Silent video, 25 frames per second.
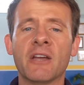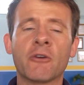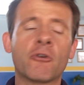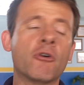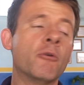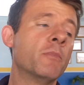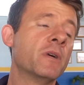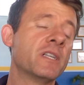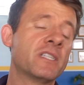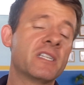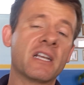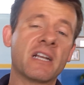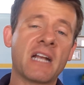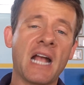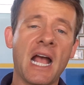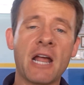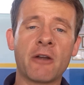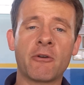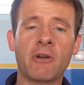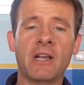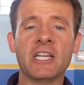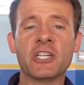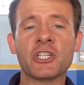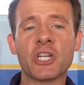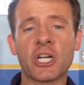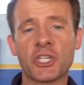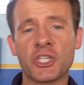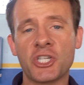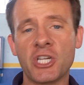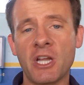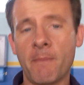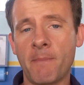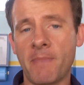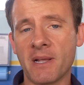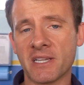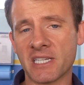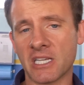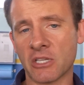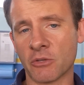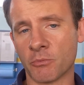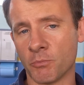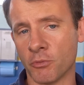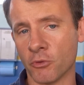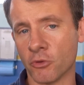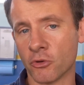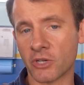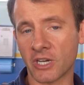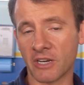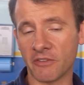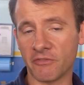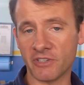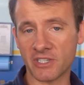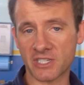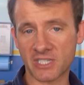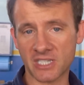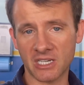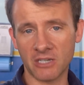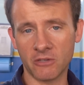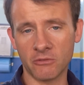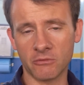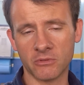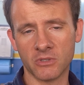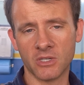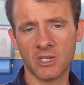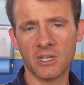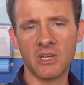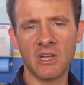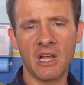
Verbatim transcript: Como esse carro ele já tinha passado por revisão